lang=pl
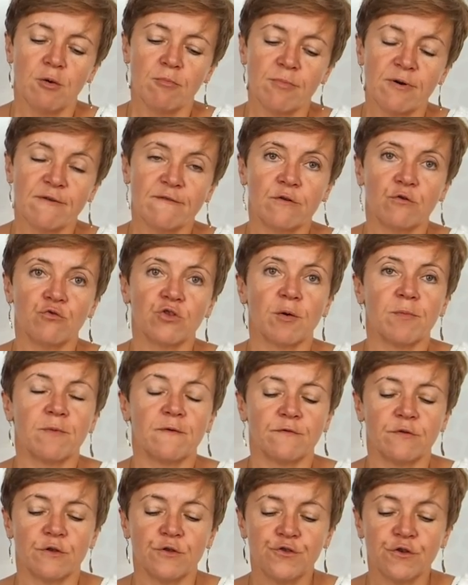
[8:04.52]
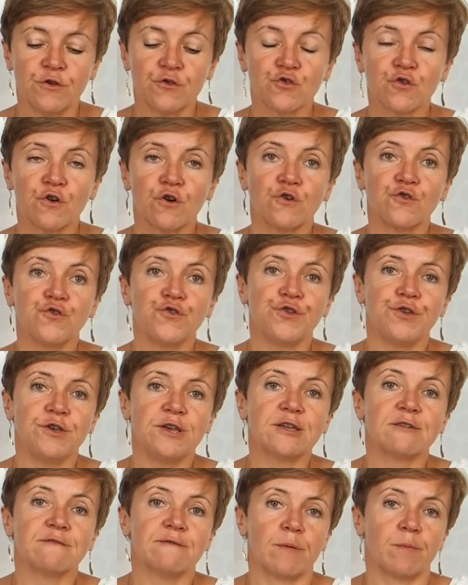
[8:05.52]
bawełna pewnej ciężkości,
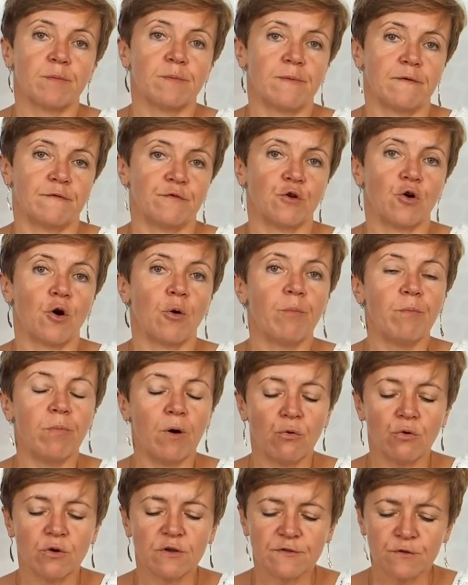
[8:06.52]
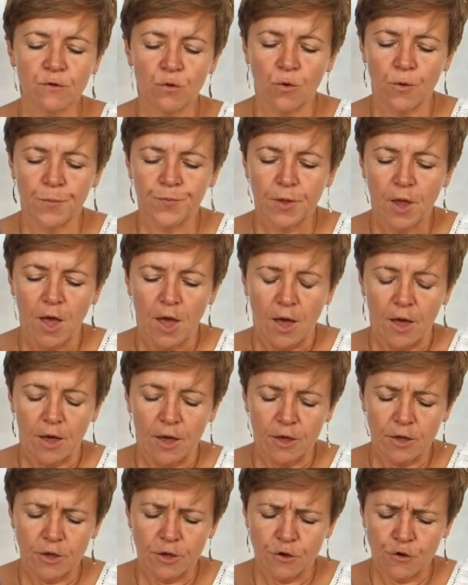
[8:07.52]
jedwab pewnego połysku
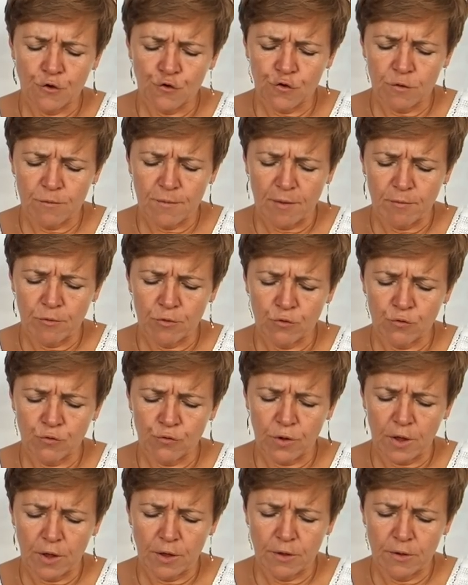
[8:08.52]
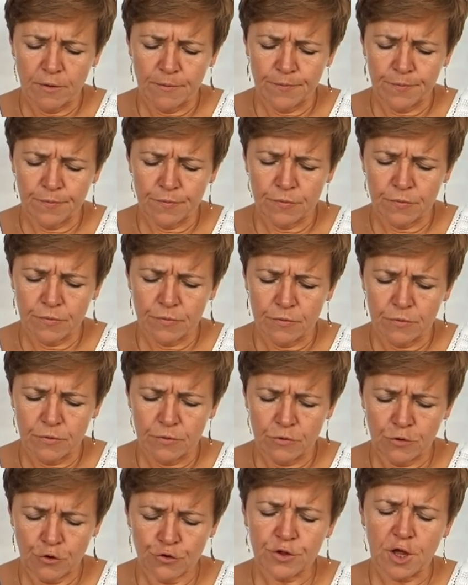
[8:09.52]
e, i jeszcze mamy tutaj,
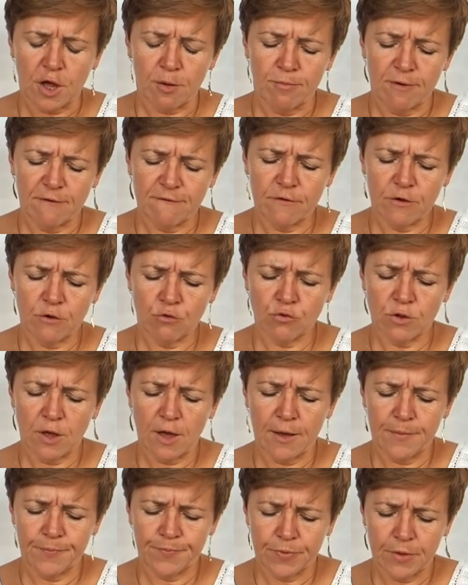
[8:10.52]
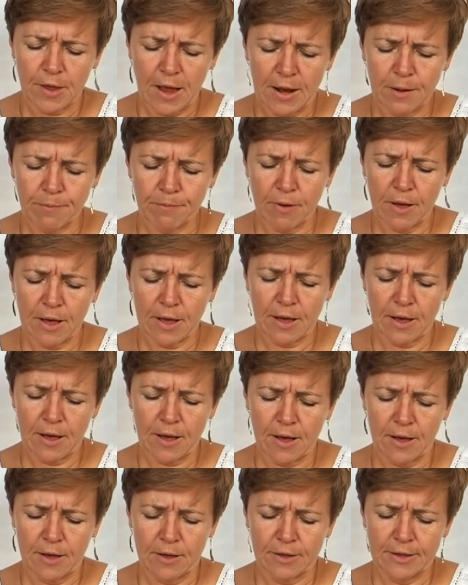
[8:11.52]
no tak, bawełna,
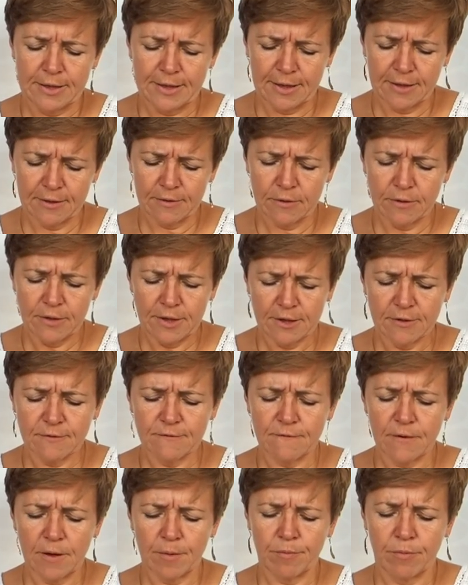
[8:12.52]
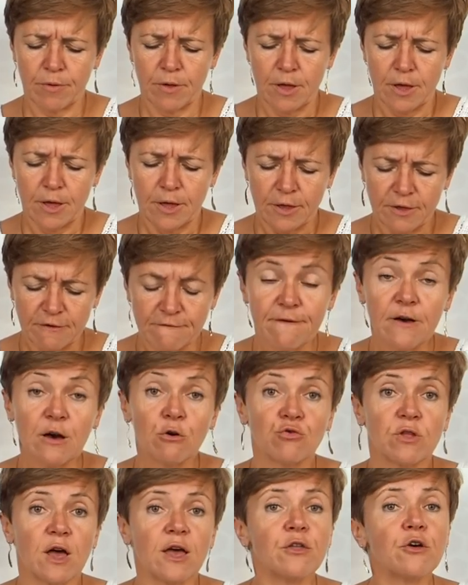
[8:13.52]
alpaka, jedwab, i
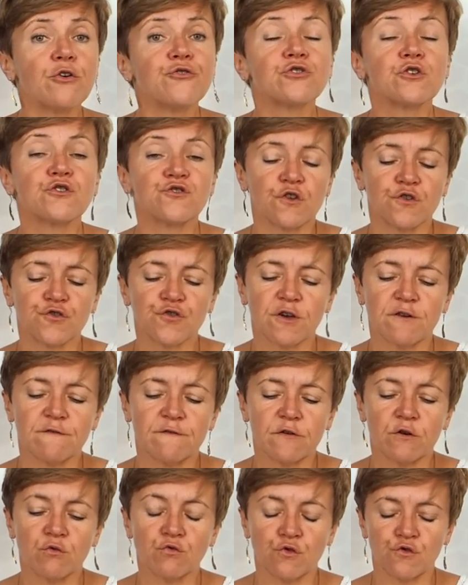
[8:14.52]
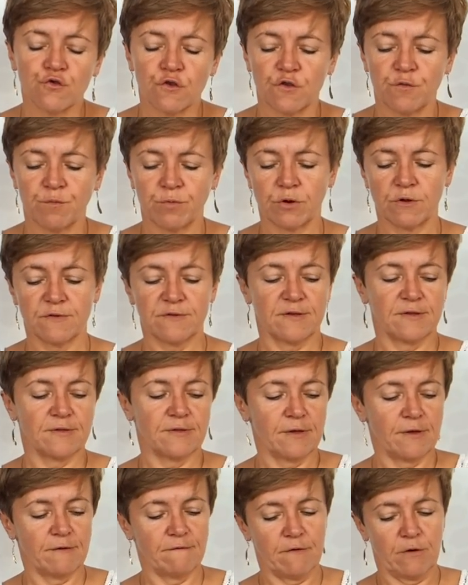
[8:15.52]
wełna. No i troszeczkę wełny, 6%
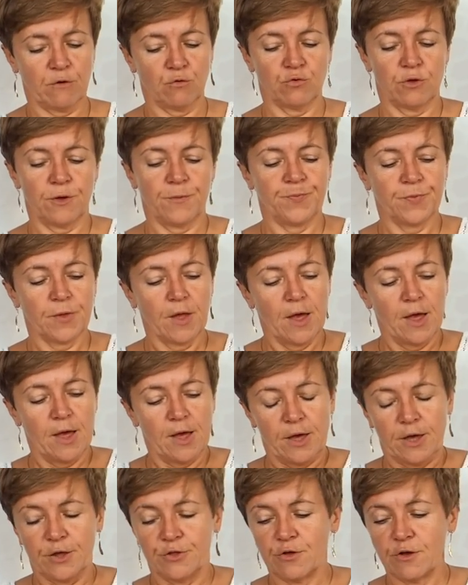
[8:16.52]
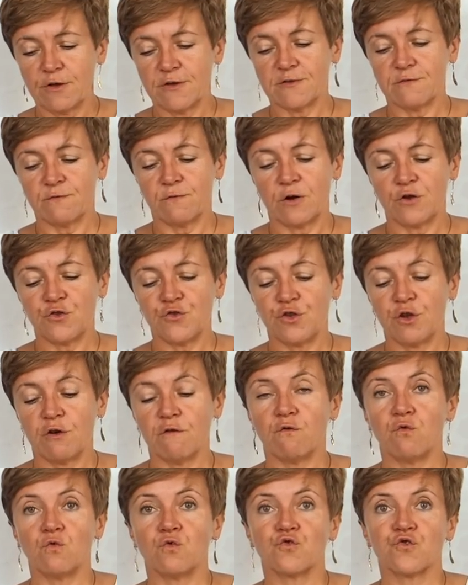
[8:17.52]
wełny. I to jest właśnie
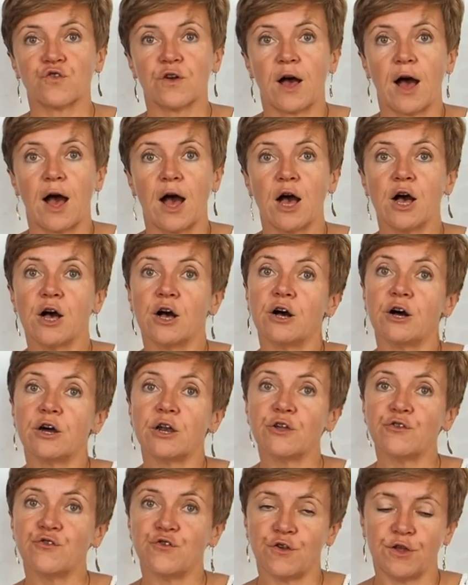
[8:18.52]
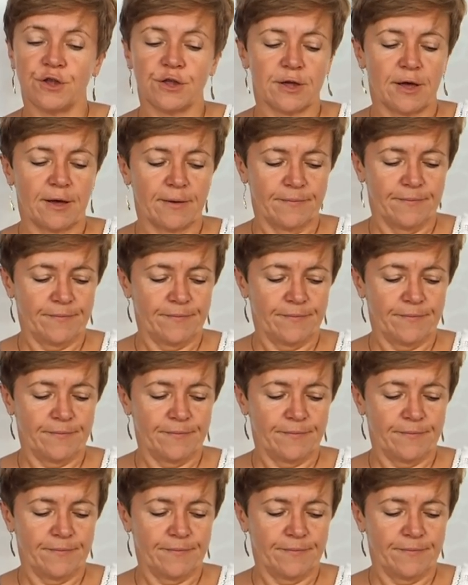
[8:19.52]
włóczka Regina